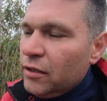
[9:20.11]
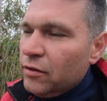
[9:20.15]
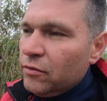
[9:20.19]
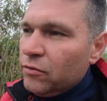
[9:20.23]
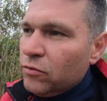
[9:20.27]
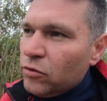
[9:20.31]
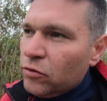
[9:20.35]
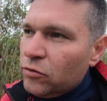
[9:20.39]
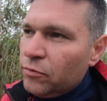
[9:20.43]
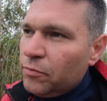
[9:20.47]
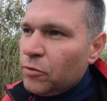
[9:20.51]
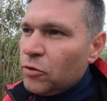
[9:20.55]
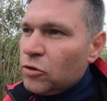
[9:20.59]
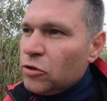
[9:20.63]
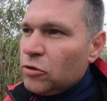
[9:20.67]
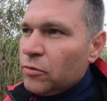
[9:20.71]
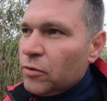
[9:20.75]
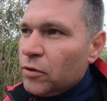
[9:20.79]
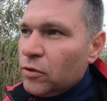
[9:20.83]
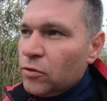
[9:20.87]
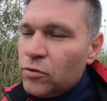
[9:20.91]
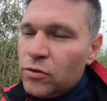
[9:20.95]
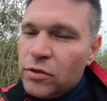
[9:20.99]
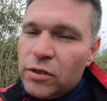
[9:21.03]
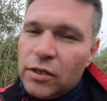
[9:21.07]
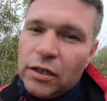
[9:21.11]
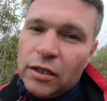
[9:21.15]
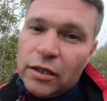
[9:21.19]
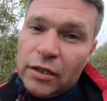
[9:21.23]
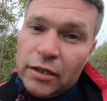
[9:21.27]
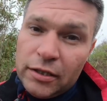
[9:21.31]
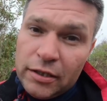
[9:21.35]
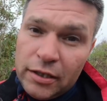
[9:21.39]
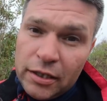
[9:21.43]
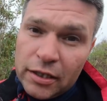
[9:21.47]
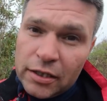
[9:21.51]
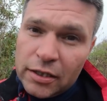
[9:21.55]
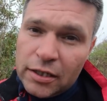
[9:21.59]
Вот. В прошлом году
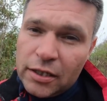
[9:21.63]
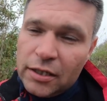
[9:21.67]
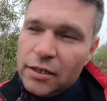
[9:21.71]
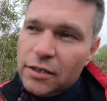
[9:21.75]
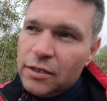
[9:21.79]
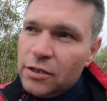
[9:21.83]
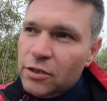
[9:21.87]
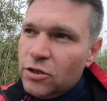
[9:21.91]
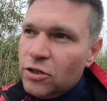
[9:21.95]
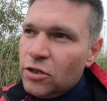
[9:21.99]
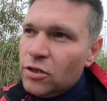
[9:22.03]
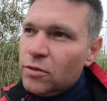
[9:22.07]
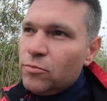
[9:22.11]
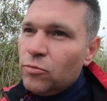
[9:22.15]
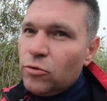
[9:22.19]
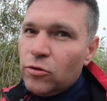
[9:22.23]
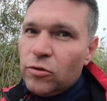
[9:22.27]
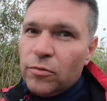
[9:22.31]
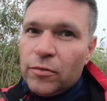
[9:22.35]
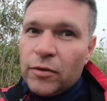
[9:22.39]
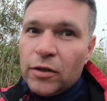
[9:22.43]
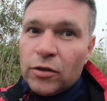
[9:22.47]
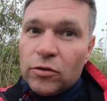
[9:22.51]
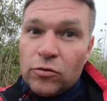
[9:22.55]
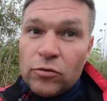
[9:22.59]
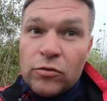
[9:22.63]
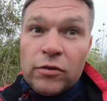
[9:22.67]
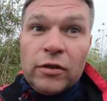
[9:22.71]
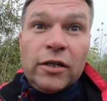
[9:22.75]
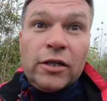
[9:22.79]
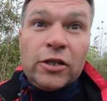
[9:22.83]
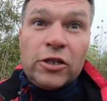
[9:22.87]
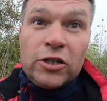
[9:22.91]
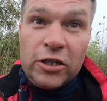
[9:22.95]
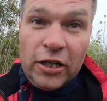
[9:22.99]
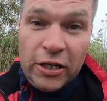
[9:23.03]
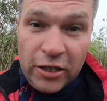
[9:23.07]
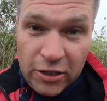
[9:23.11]
сделали детские, сейчас будем готовить
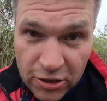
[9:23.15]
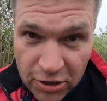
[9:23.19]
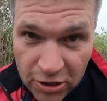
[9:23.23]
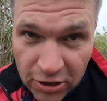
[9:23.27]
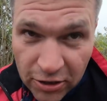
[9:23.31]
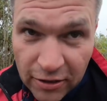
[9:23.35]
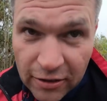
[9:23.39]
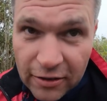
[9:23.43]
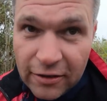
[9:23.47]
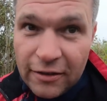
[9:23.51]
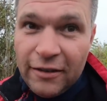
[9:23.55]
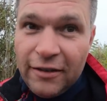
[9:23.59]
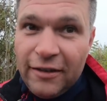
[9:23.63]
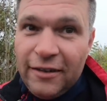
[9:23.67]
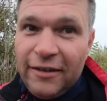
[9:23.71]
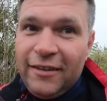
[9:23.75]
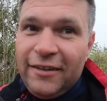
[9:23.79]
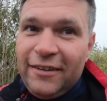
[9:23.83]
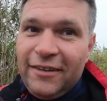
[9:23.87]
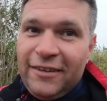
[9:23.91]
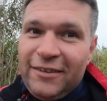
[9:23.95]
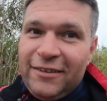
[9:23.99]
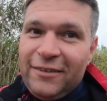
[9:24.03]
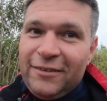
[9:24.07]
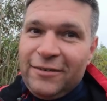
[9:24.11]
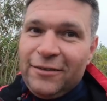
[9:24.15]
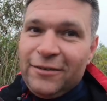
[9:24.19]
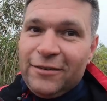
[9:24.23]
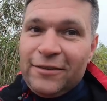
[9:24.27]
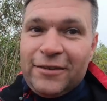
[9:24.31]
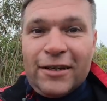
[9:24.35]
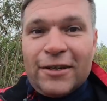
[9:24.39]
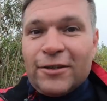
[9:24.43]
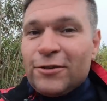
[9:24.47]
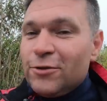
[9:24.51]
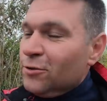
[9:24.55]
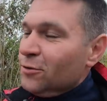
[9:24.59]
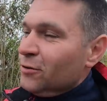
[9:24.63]
для женщин. Ух ты! Вот.
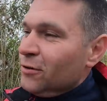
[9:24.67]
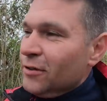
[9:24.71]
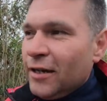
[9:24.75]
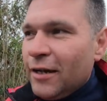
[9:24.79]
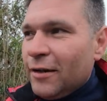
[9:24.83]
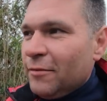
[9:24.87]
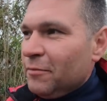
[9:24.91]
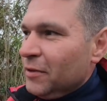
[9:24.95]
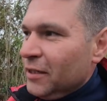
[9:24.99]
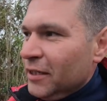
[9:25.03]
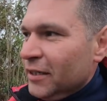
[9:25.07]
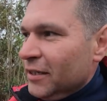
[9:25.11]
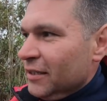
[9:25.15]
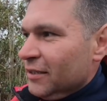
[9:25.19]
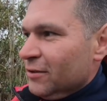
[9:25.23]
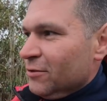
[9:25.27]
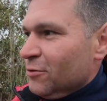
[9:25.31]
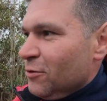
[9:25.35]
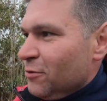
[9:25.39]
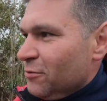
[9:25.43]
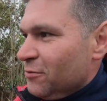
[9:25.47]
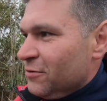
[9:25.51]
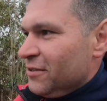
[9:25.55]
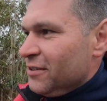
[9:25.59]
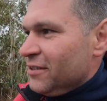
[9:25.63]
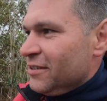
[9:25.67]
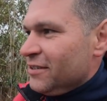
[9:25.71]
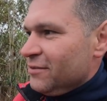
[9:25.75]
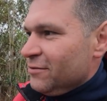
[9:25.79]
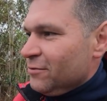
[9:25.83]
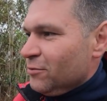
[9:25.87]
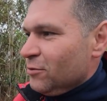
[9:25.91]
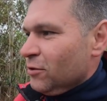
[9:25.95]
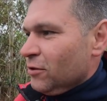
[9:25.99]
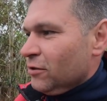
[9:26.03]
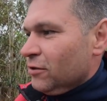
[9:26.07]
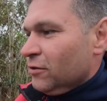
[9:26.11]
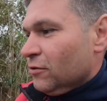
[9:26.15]
Так что, да, мы готовьтесь.
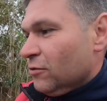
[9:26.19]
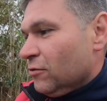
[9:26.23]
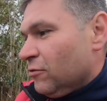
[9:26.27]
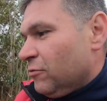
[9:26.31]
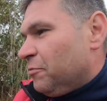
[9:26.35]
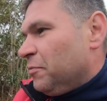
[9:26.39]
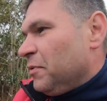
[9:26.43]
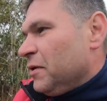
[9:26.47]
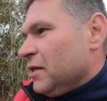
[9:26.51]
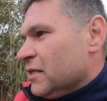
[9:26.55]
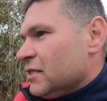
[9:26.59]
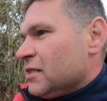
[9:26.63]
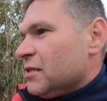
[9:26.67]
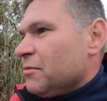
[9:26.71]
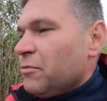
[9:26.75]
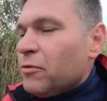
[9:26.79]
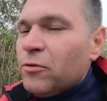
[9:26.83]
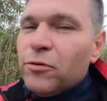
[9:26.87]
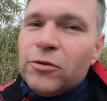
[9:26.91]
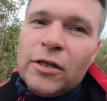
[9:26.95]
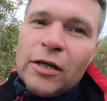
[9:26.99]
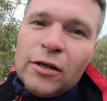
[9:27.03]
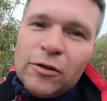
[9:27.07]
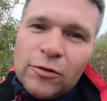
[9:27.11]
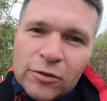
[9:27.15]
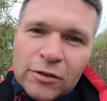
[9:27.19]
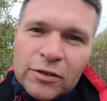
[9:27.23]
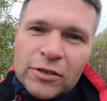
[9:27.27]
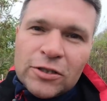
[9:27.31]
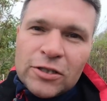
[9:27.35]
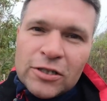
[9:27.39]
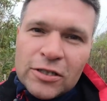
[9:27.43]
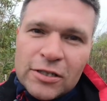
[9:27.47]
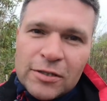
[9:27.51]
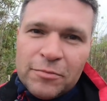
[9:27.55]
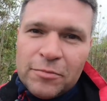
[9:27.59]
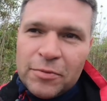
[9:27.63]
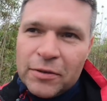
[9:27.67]
Вот. Ну, в принципе, вот так вот и
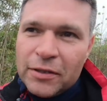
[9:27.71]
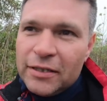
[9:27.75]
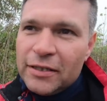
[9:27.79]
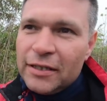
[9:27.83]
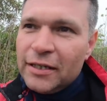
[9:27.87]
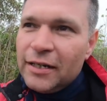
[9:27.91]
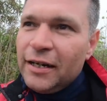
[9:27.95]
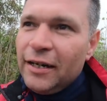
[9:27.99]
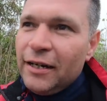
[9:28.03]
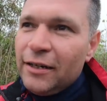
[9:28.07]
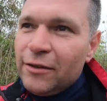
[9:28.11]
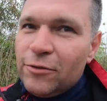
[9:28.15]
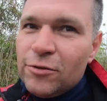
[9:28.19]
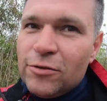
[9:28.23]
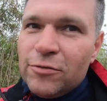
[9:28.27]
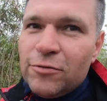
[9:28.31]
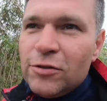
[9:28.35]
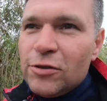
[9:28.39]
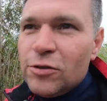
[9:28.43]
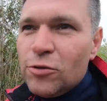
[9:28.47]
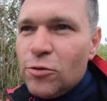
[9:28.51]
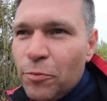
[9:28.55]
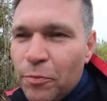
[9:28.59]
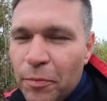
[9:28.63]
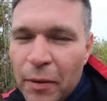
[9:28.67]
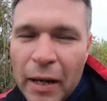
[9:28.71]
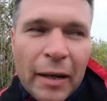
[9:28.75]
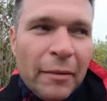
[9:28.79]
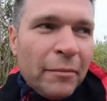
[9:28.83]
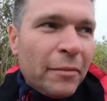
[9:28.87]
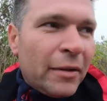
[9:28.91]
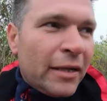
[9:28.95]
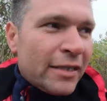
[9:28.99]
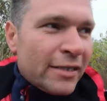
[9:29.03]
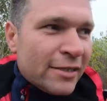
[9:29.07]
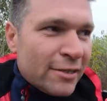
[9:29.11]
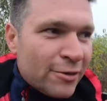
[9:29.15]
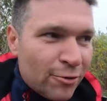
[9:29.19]
жизнь протекает. То есть
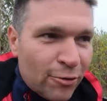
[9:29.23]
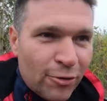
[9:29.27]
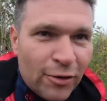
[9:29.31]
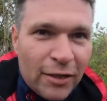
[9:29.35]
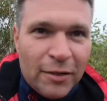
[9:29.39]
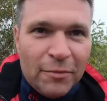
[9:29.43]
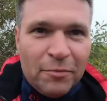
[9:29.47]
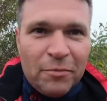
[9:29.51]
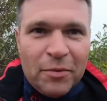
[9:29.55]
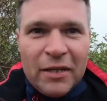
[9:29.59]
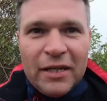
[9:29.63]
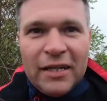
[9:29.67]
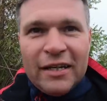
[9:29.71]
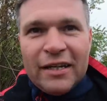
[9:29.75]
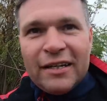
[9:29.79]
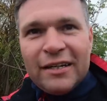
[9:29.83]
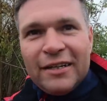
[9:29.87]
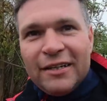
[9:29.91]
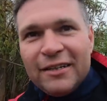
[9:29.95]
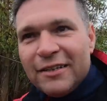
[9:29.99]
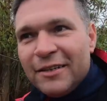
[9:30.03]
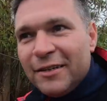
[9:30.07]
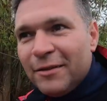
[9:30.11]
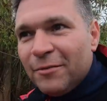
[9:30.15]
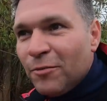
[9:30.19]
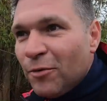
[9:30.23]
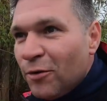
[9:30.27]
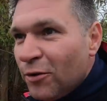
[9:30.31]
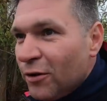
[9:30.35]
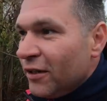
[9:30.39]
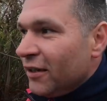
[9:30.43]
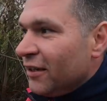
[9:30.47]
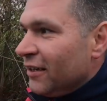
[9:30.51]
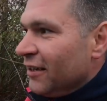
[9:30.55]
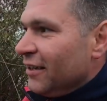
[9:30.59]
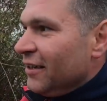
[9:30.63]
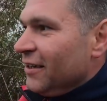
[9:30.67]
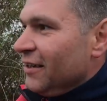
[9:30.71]
выступаем, гастроли, приехали
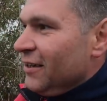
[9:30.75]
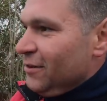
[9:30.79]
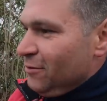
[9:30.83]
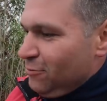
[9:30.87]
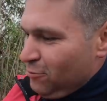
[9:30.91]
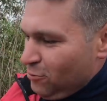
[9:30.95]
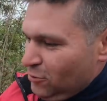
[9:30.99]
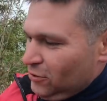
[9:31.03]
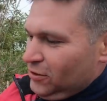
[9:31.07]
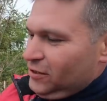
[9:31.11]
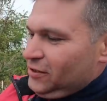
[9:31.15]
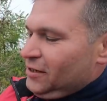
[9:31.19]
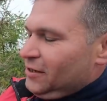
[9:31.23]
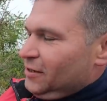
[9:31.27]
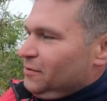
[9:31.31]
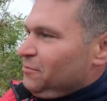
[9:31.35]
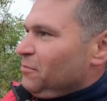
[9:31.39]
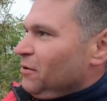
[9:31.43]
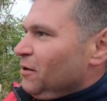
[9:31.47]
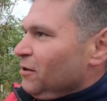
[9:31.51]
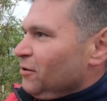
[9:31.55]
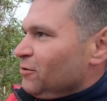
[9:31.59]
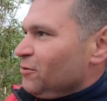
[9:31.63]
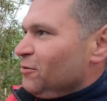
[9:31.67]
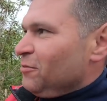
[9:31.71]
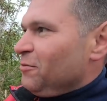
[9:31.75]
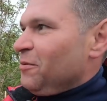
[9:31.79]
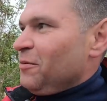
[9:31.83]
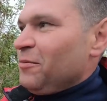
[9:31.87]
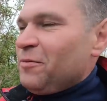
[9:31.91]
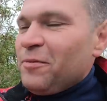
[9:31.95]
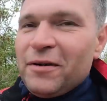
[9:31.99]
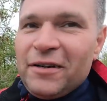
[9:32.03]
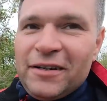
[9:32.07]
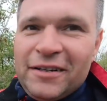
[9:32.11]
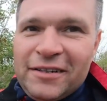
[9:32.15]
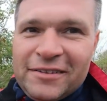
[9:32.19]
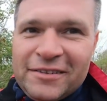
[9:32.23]
домой, вот на рыбалку
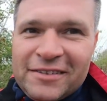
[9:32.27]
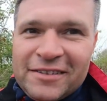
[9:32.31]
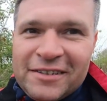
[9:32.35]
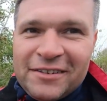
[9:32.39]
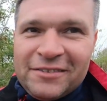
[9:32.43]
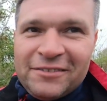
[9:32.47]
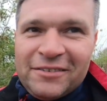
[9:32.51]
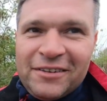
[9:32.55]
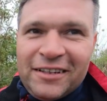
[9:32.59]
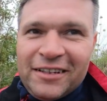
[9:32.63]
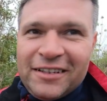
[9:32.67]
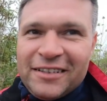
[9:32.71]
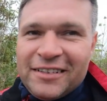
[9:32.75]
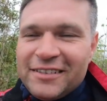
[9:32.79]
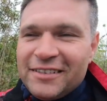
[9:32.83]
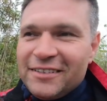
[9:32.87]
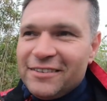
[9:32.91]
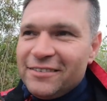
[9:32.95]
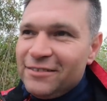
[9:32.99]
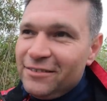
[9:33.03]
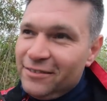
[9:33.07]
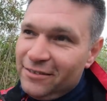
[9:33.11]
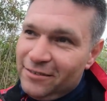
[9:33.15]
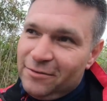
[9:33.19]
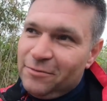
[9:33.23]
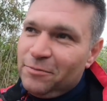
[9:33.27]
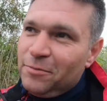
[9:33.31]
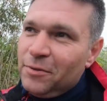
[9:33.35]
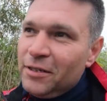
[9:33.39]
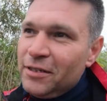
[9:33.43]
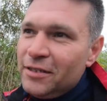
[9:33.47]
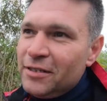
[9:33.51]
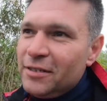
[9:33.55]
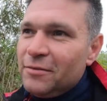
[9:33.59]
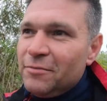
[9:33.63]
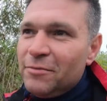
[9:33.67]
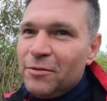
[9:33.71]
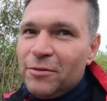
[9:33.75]
попали, сорвались. Вот. В
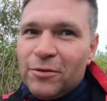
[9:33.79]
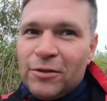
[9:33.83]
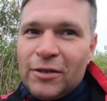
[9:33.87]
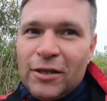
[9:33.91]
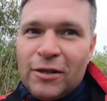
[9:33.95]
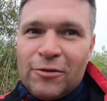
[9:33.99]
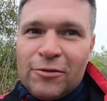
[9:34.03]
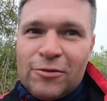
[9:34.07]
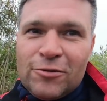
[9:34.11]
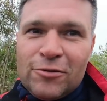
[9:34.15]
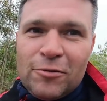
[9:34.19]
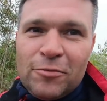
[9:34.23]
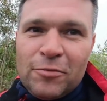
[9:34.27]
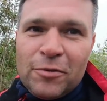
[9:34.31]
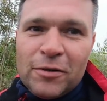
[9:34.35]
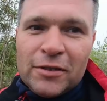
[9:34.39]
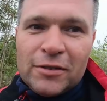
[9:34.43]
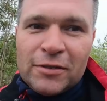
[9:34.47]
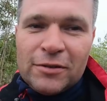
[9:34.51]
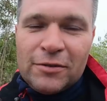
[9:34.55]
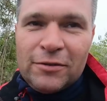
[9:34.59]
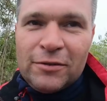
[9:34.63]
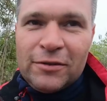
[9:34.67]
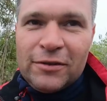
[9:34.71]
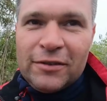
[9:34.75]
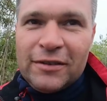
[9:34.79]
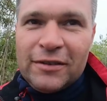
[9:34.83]
Класс. принципе, вот так вот все происходит.